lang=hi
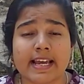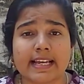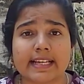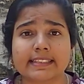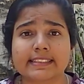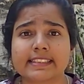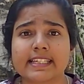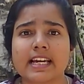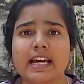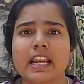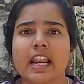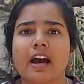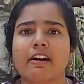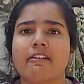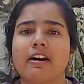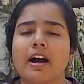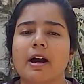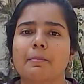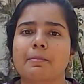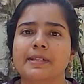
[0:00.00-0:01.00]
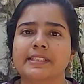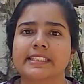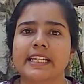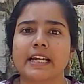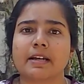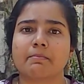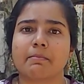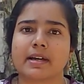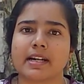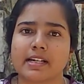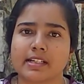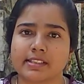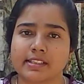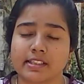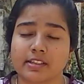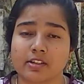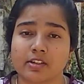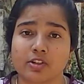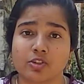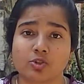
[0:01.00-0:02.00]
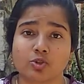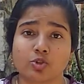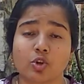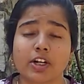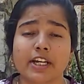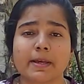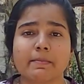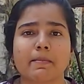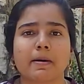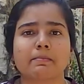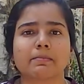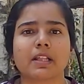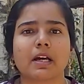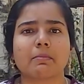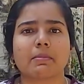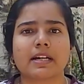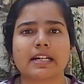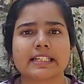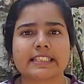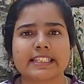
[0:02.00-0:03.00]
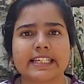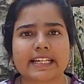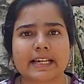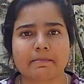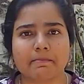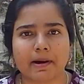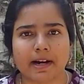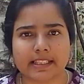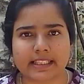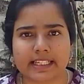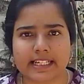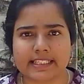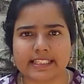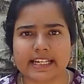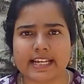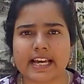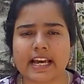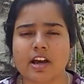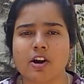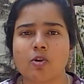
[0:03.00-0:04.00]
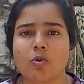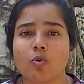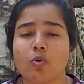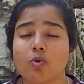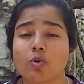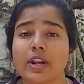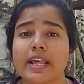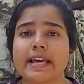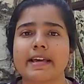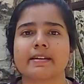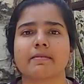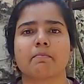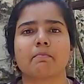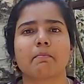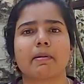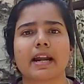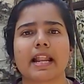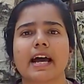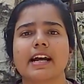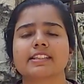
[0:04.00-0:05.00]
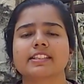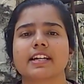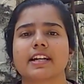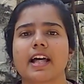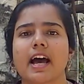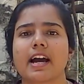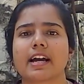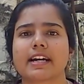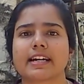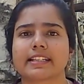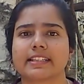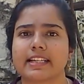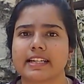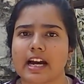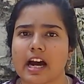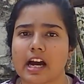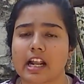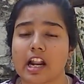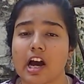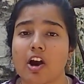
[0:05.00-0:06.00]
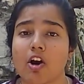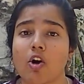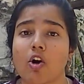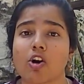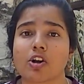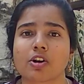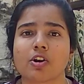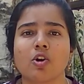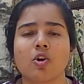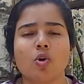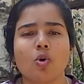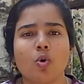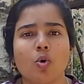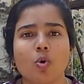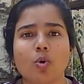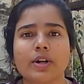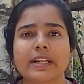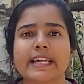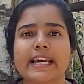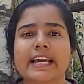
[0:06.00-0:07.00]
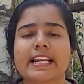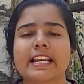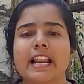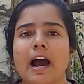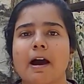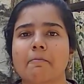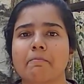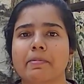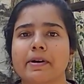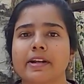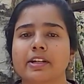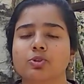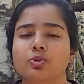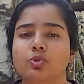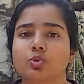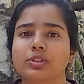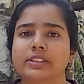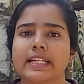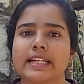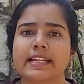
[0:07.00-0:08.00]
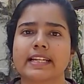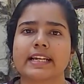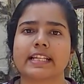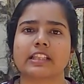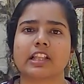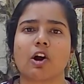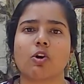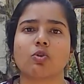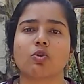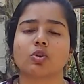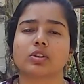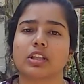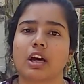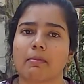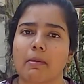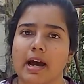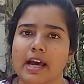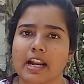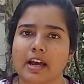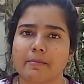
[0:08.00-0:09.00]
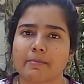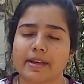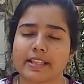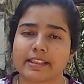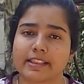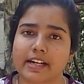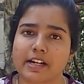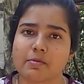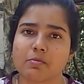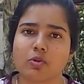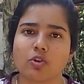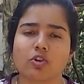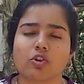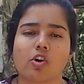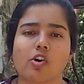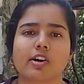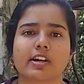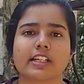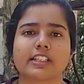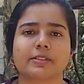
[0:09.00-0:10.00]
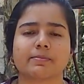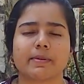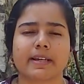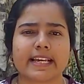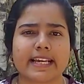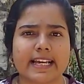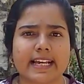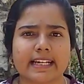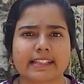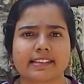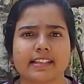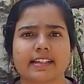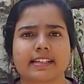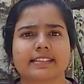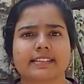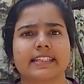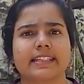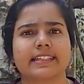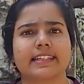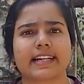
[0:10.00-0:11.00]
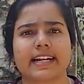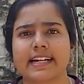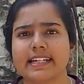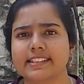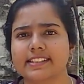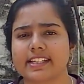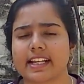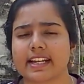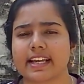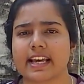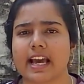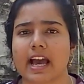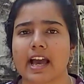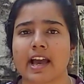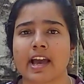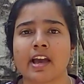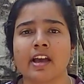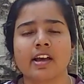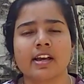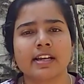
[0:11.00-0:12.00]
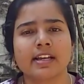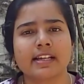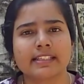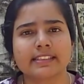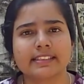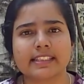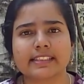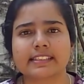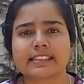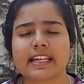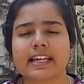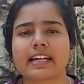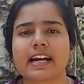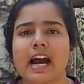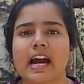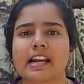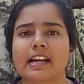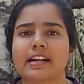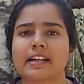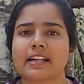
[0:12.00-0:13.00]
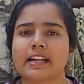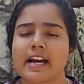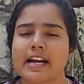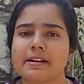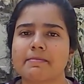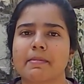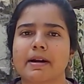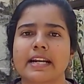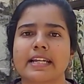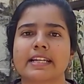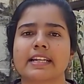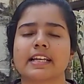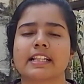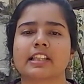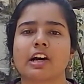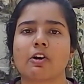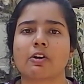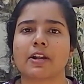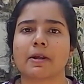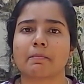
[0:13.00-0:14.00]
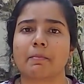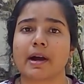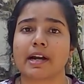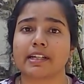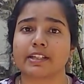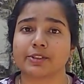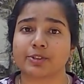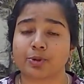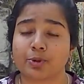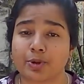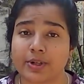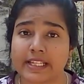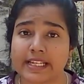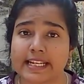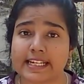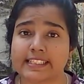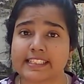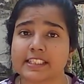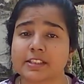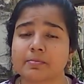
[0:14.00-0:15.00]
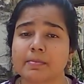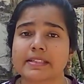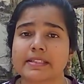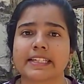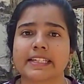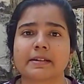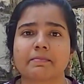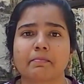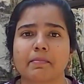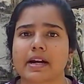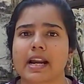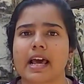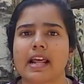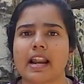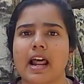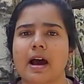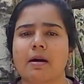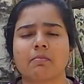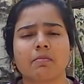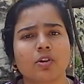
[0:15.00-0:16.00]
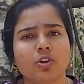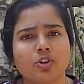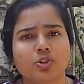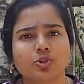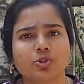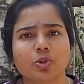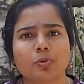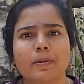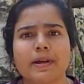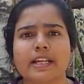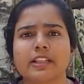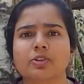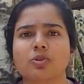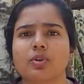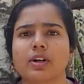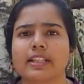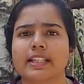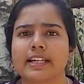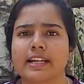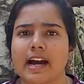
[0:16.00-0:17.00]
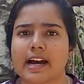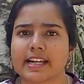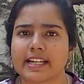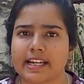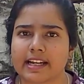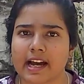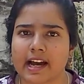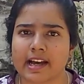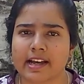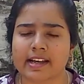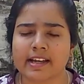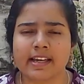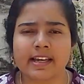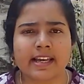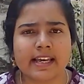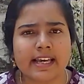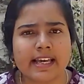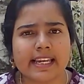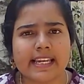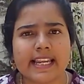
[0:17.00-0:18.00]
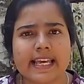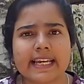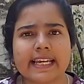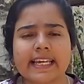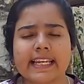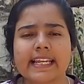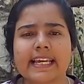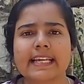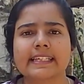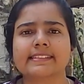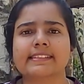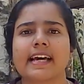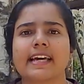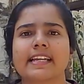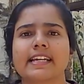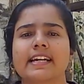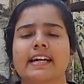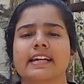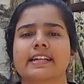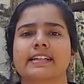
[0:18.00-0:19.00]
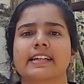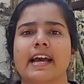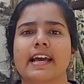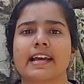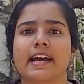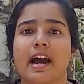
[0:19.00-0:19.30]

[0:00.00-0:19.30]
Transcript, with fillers: इसके अलावा अभिषेक बनर्जी जो कि ममता बनर्जी के भतीजे हैं उन्हें बढ़ा चढ़ाकर दिखाना और उनके नाम पर दूसरे नेताओं को दबाना भी तृणमूल कांग्रेस में एक तरह से ट्रेंड चल गया है जिसके कारण कई बड़े नेताओं ने पार्टी छोड़ी है जिसमें से एक बड़ा नाम शुभेंदु अधिकारी का है लेकिन ये सारी घटनाएं